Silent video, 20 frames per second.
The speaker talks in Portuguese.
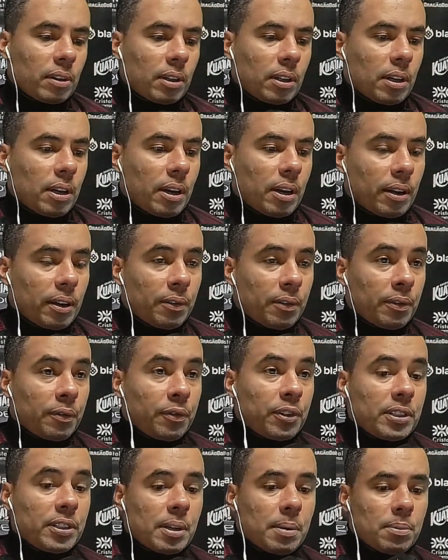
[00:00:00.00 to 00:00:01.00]
Ah,
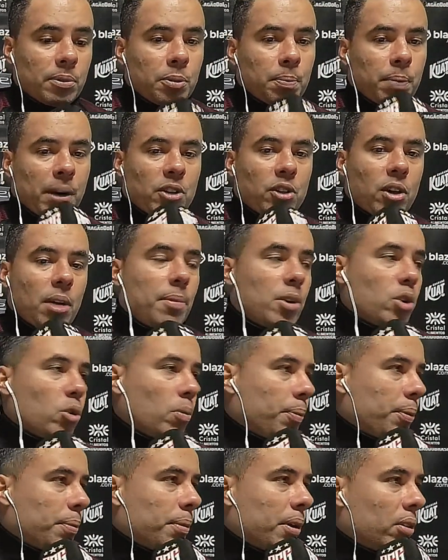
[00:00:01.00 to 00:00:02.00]
fizemos
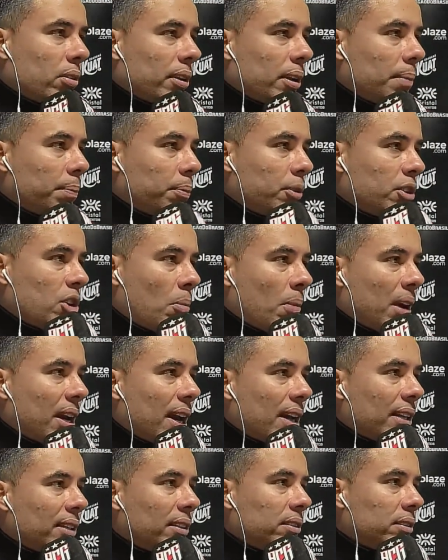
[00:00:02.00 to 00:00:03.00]
praticamente um primeiro tempo de
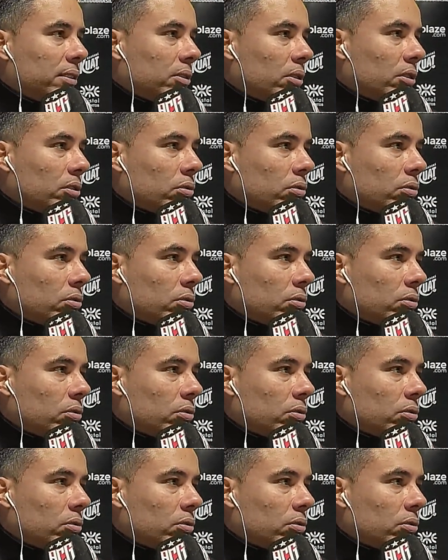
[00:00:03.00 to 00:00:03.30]
almanac,